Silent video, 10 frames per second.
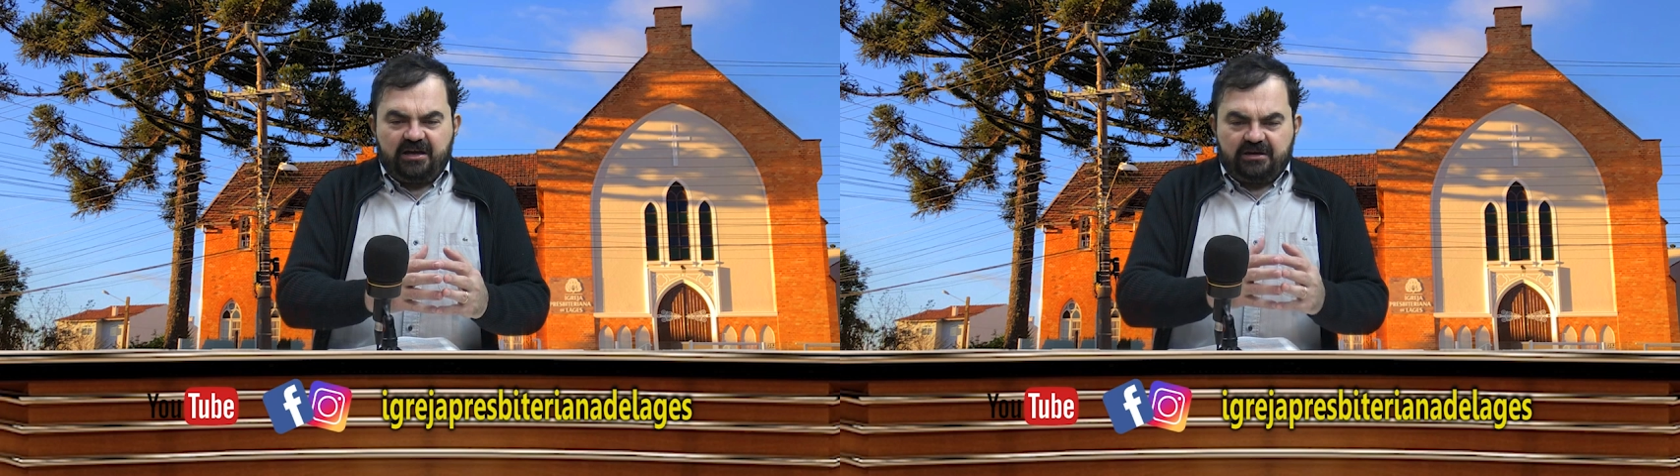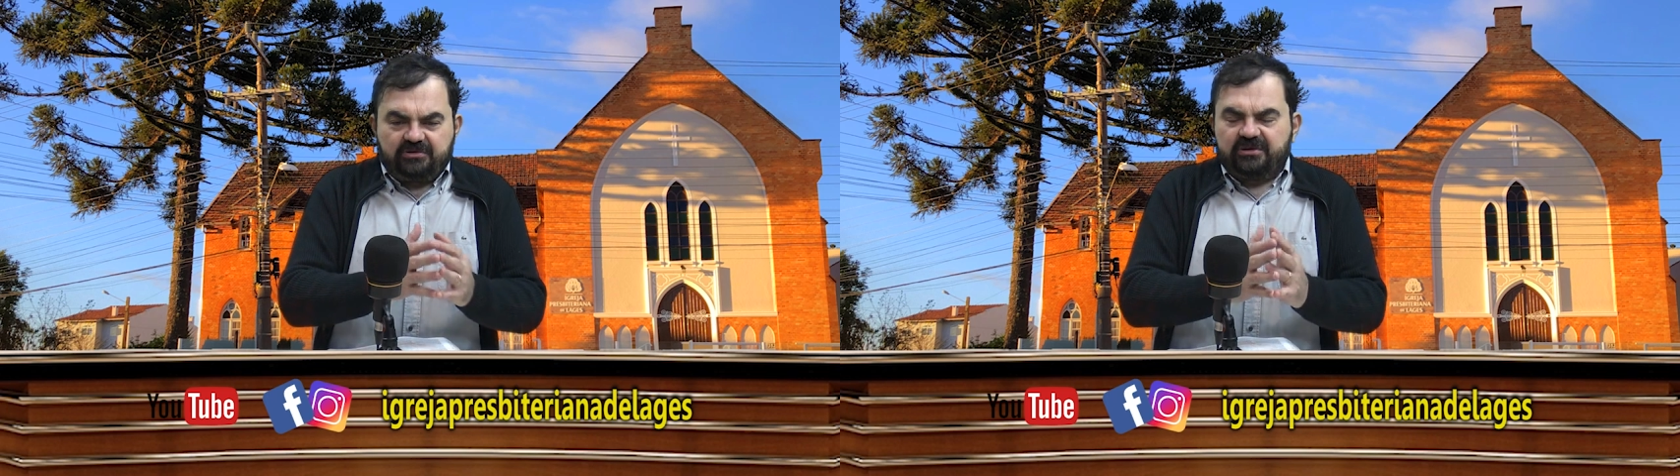
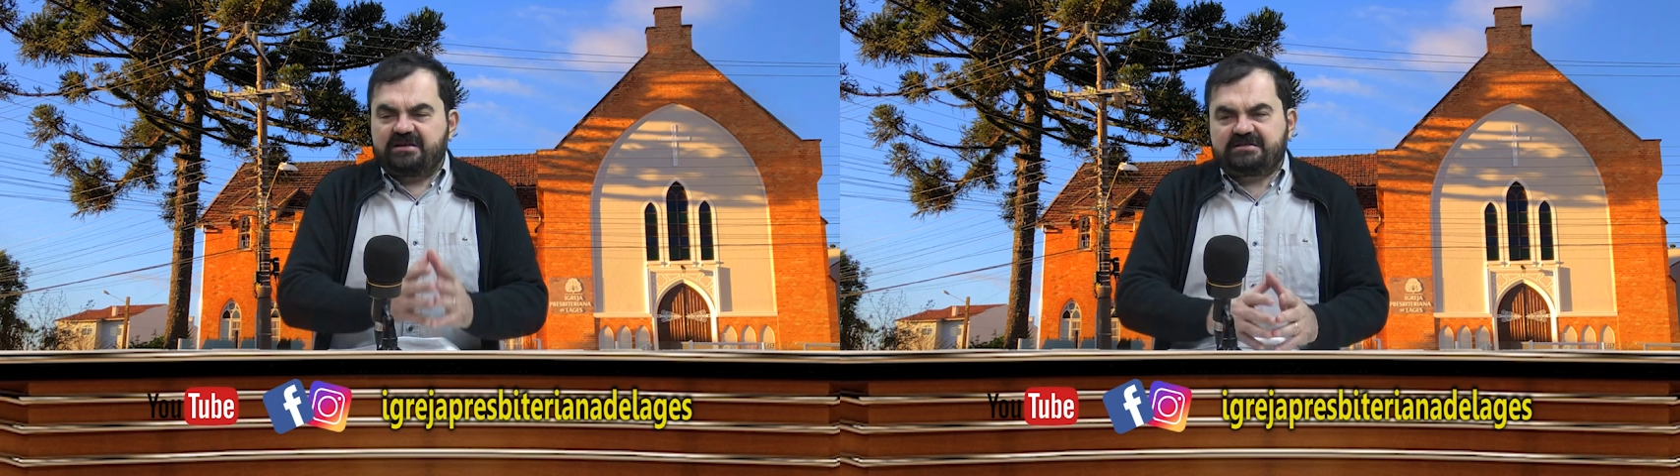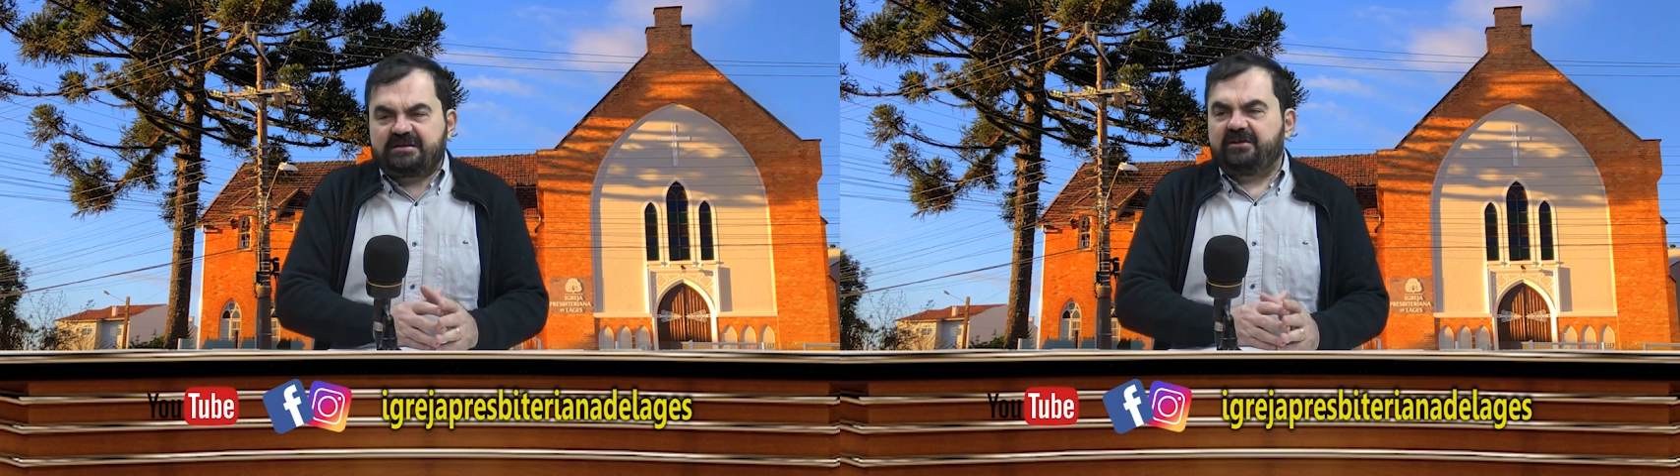
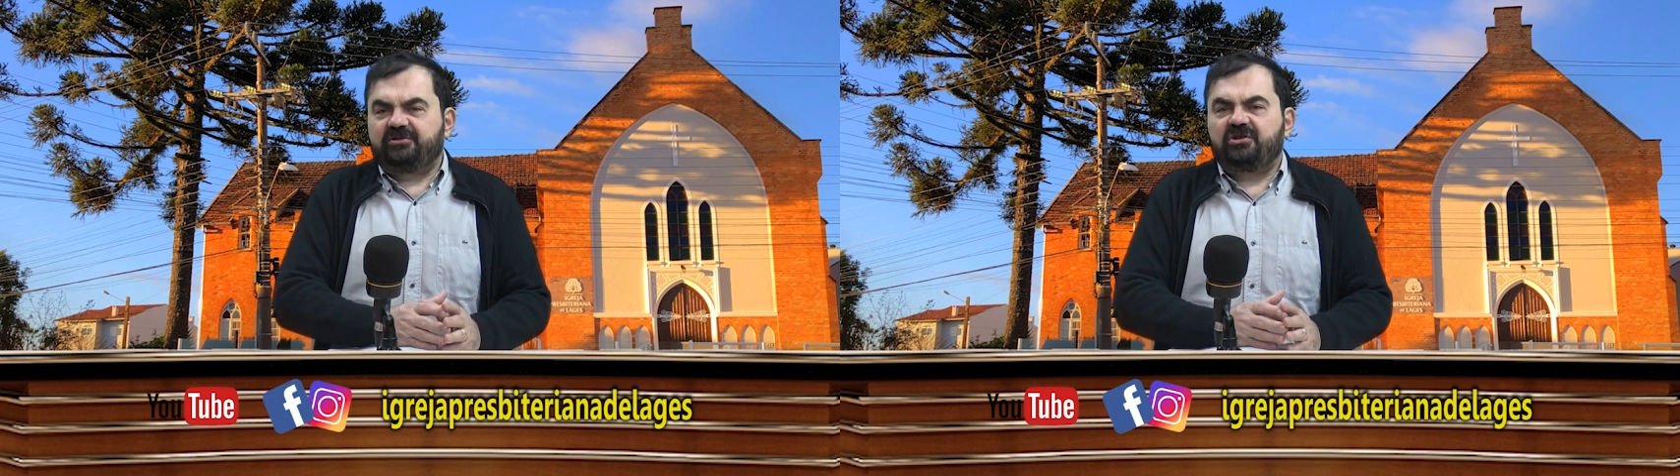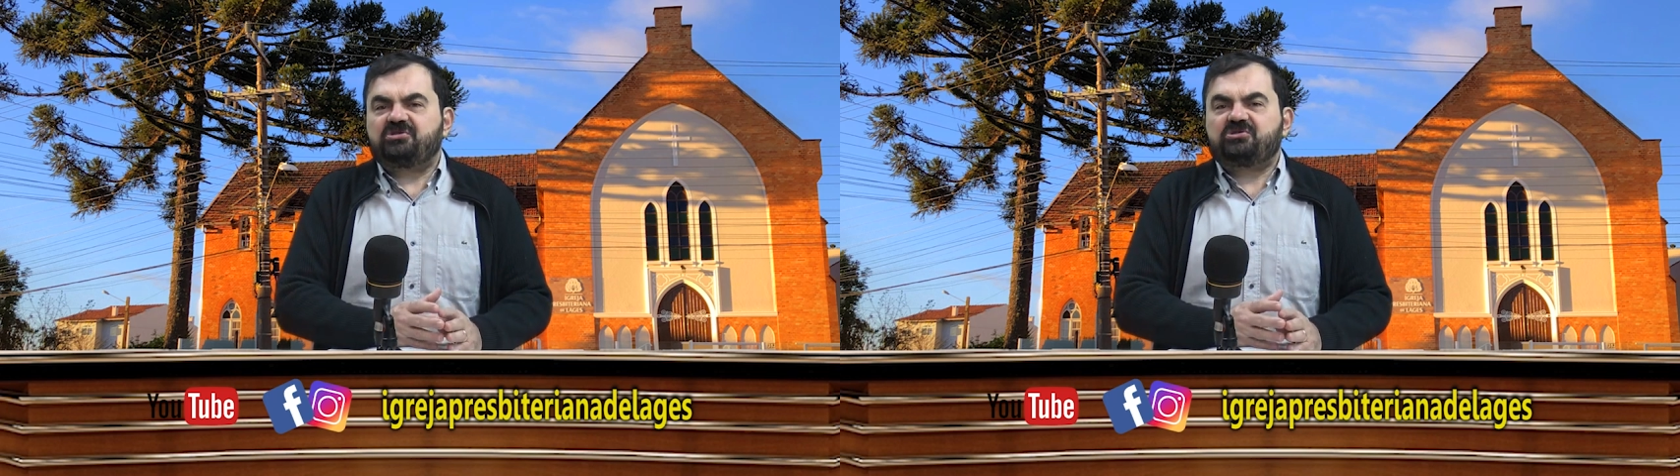endurecer
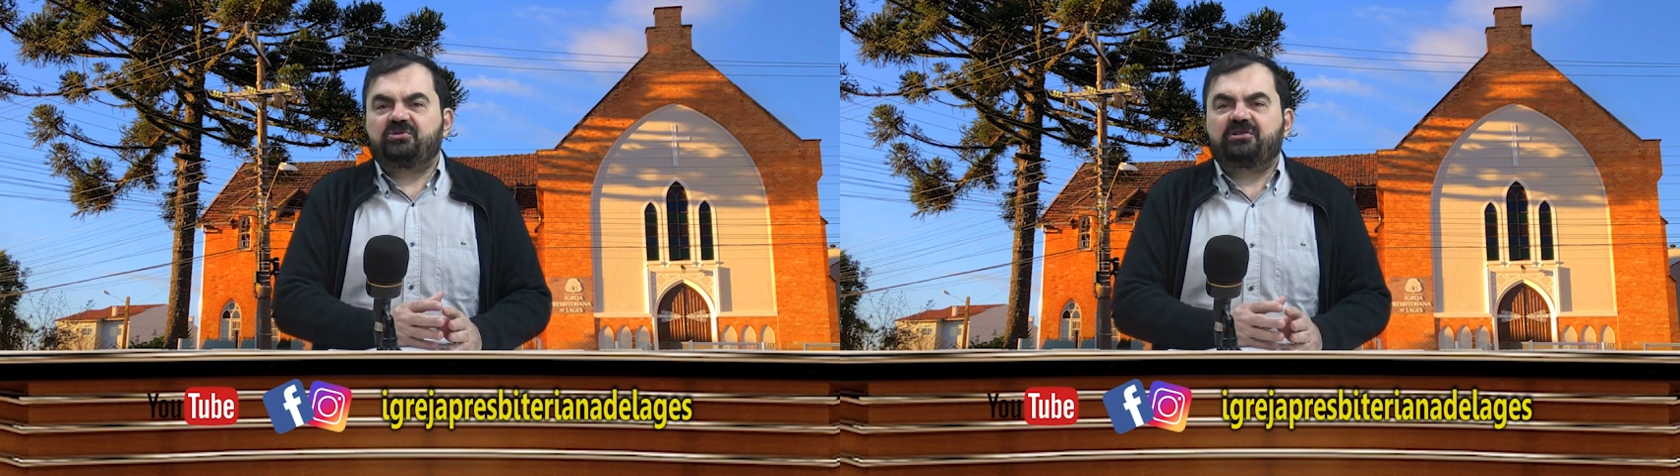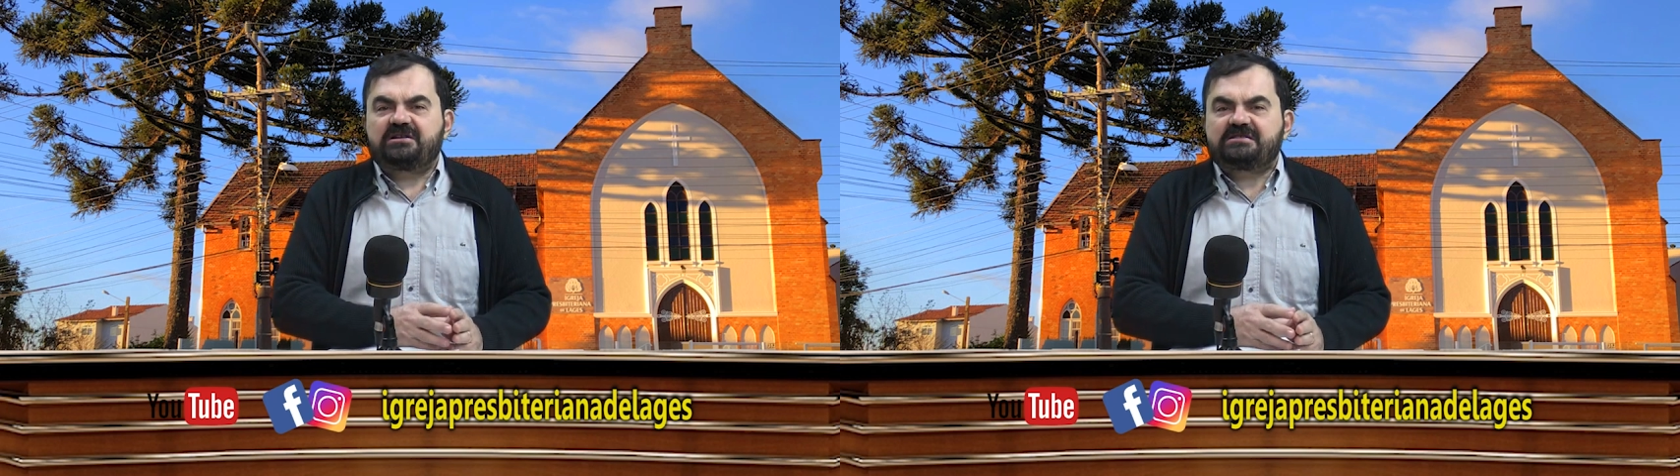o nosso
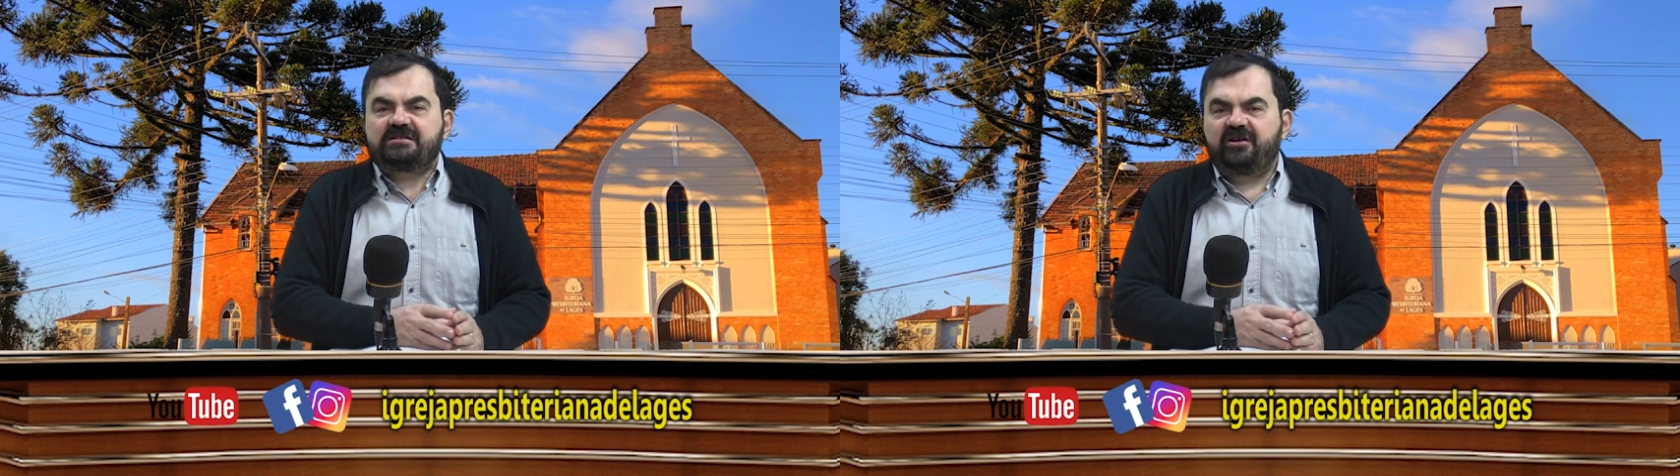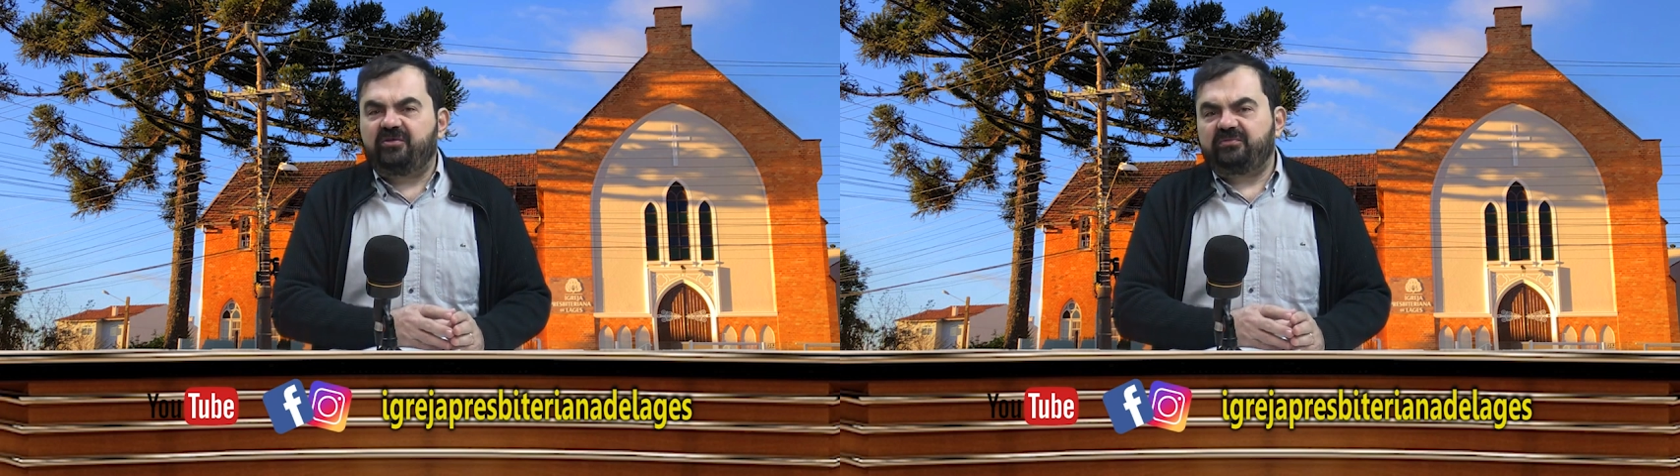
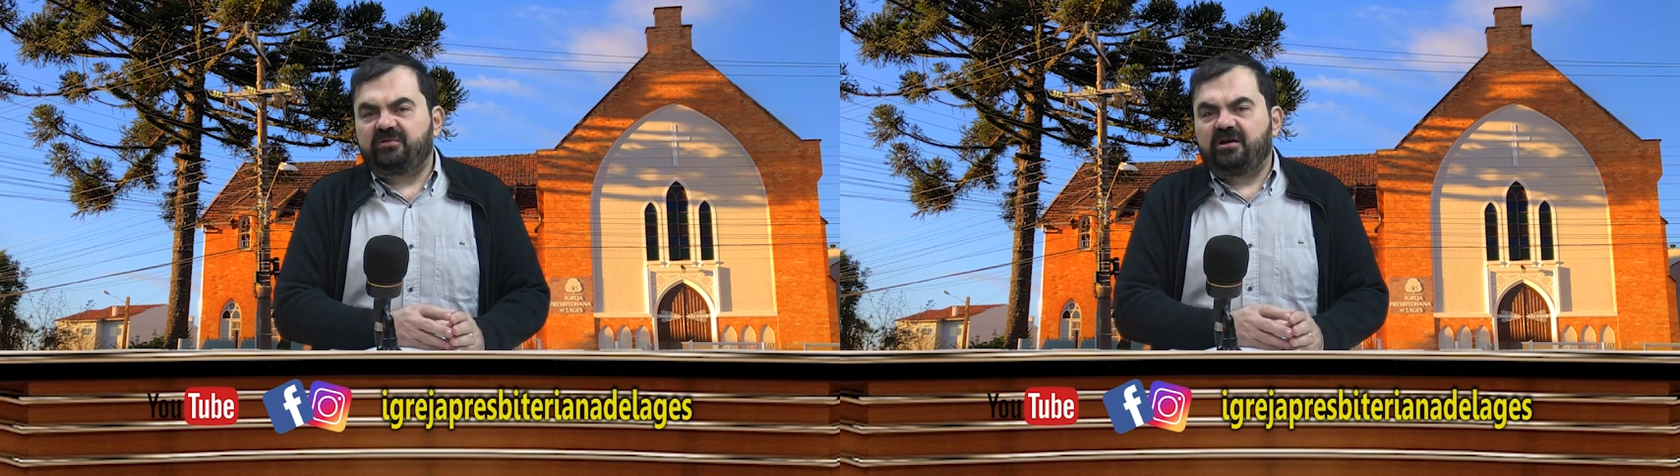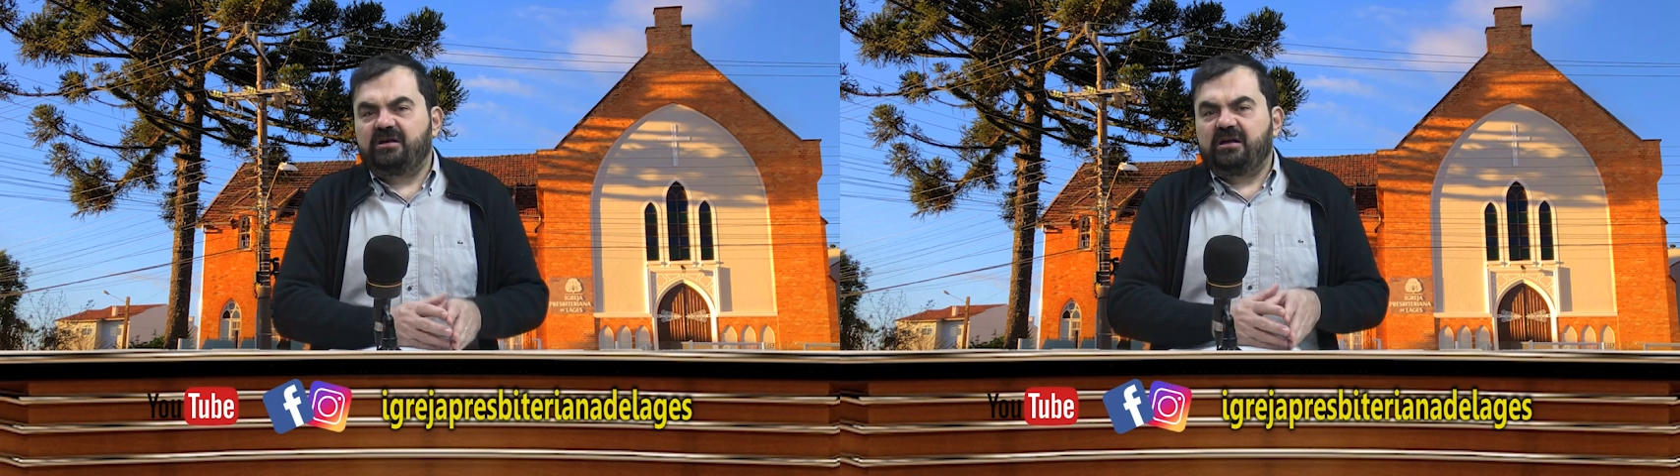coração,